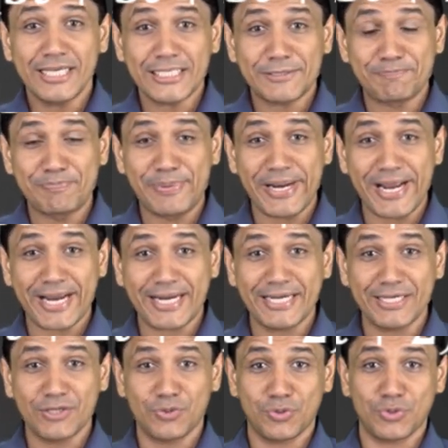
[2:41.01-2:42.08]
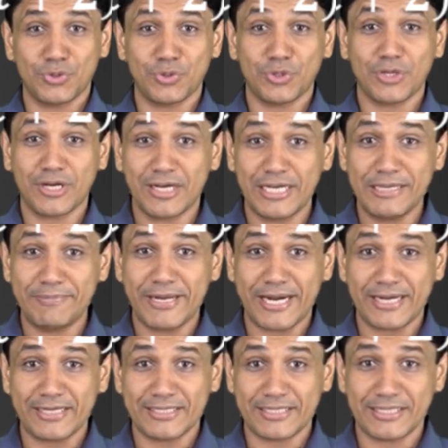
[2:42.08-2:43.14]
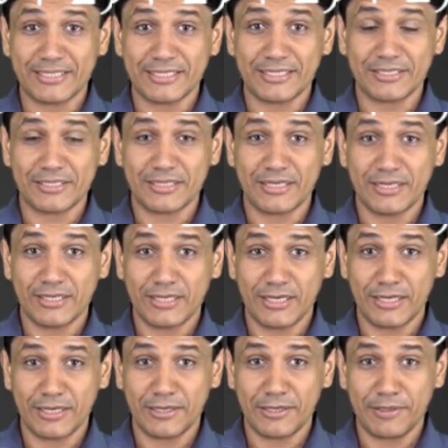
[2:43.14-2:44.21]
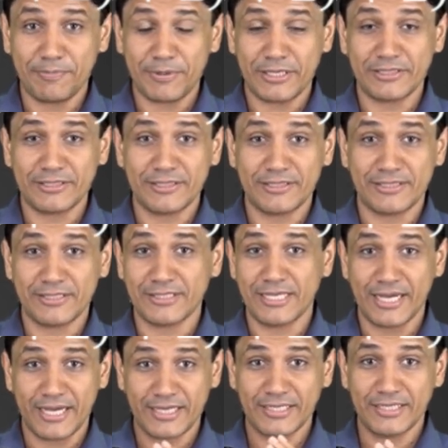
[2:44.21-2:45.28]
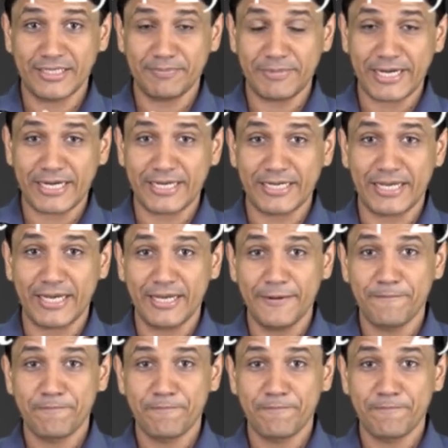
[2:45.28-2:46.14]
इस ब्रैकेट को जो करली ब्रैकेट्स के अंदर पेरेंथेसिस है यानी ब्रैकेट है